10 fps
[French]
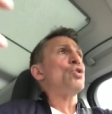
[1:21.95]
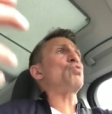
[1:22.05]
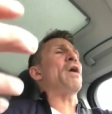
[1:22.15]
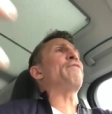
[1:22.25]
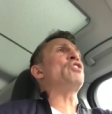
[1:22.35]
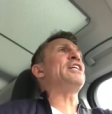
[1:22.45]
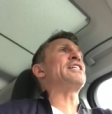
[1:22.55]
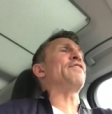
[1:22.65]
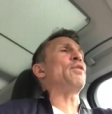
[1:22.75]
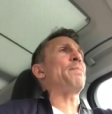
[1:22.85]
soit vous ne
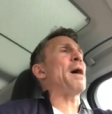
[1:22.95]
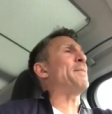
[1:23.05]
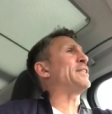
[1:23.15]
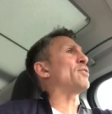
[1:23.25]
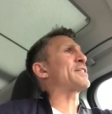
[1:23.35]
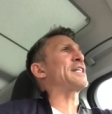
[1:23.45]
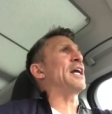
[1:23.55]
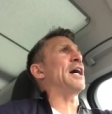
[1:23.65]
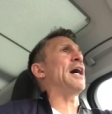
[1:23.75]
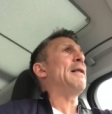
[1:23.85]
les avez pas, mais dans ce
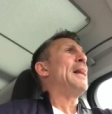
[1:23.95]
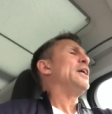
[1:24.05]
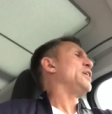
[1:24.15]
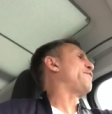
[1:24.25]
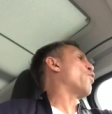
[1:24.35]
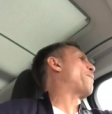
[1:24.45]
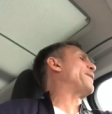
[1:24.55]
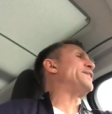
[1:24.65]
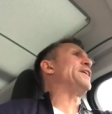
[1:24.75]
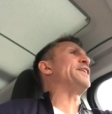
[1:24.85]
cas-là, il faut
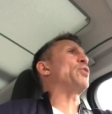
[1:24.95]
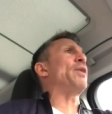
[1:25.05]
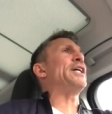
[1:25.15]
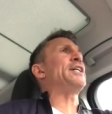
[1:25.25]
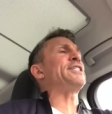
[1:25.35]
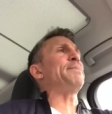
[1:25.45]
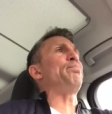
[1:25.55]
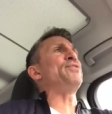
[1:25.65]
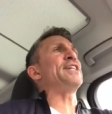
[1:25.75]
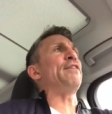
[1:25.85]
payer des royalties
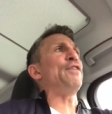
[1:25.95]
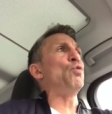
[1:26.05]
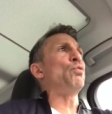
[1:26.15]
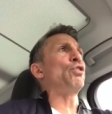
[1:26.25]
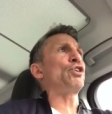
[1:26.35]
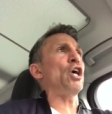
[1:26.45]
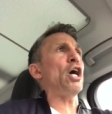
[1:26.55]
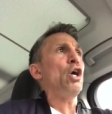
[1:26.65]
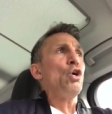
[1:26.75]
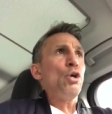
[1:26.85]
plus élevées au
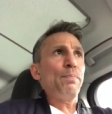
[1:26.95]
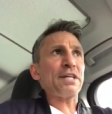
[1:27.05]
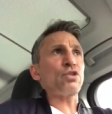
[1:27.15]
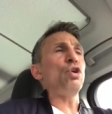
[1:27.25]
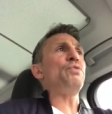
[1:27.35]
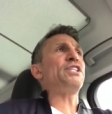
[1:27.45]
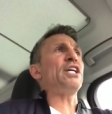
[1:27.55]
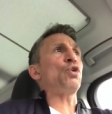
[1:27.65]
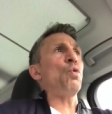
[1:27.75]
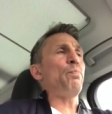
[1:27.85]
broker parce que lui
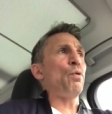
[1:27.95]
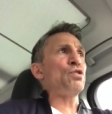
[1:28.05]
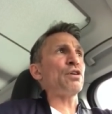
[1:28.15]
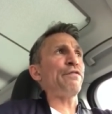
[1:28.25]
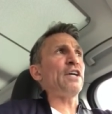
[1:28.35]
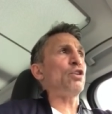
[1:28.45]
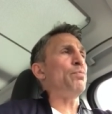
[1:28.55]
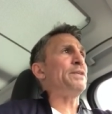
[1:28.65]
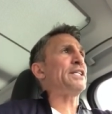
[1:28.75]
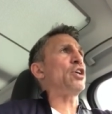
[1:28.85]
décompose en fait
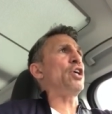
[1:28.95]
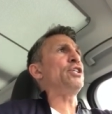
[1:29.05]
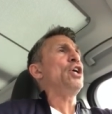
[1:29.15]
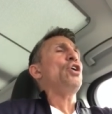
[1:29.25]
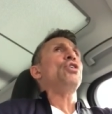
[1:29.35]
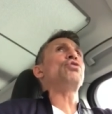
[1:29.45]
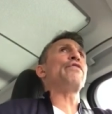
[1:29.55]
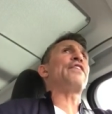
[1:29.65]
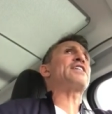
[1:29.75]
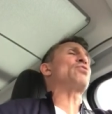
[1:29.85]
le Bitcoin
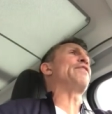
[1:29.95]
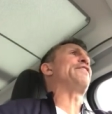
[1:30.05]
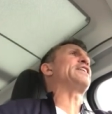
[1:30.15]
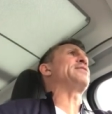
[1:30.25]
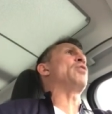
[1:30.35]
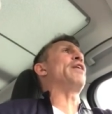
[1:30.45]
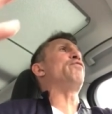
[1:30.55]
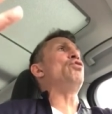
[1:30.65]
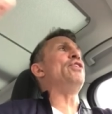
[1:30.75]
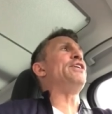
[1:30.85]
de façon effectivement à
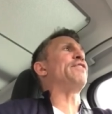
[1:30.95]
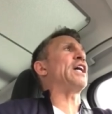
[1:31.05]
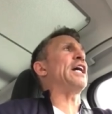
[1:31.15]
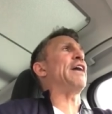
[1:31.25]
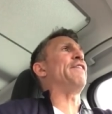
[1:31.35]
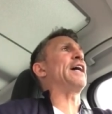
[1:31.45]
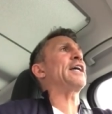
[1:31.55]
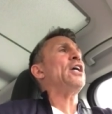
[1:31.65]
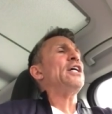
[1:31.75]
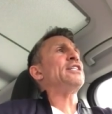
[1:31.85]
vous le livrer
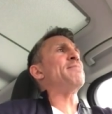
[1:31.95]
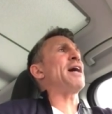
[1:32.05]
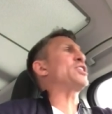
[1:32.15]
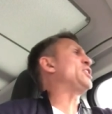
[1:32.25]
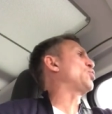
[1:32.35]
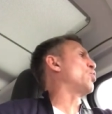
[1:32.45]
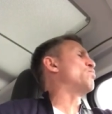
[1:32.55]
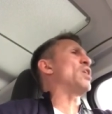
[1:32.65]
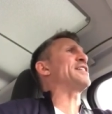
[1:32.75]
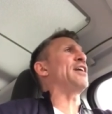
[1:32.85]
avec des margin calls
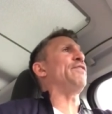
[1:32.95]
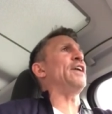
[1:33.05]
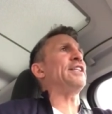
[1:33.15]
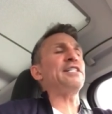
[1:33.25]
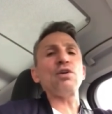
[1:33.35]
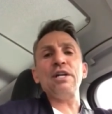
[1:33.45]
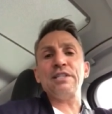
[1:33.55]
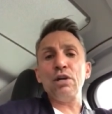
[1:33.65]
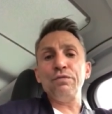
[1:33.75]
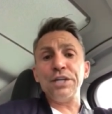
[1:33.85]
moins élevés, des,
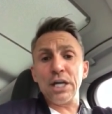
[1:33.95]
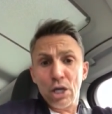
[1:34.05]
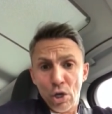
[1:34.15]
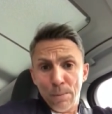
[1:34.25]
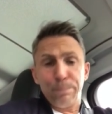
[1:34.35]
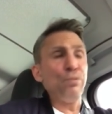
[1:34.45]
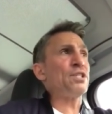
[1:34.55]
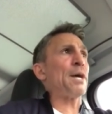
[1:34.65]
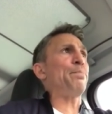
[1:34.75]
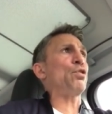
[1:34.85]
des leviers
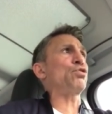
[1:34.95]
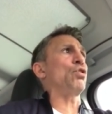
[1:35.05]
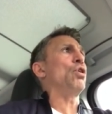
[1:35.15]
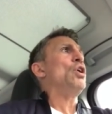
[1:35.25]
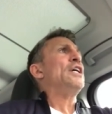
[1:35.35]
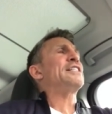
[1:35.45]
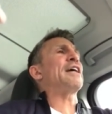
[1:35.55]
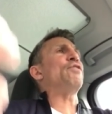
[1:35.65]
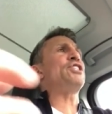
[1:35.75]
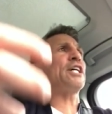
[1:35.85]
plus importants.
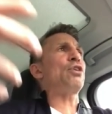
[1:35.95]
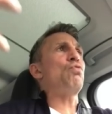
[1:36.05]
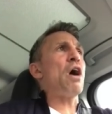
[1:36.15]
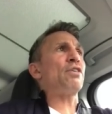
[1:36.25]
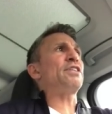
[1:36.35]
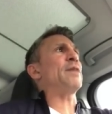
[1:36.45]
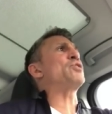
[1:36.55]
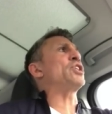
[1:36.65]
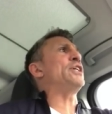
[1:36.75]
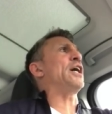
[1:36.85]
Ça veut dire quoi en
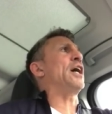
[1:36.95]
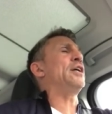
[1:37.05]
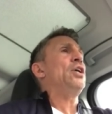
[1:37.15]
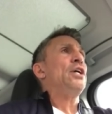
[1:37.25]
termes généraux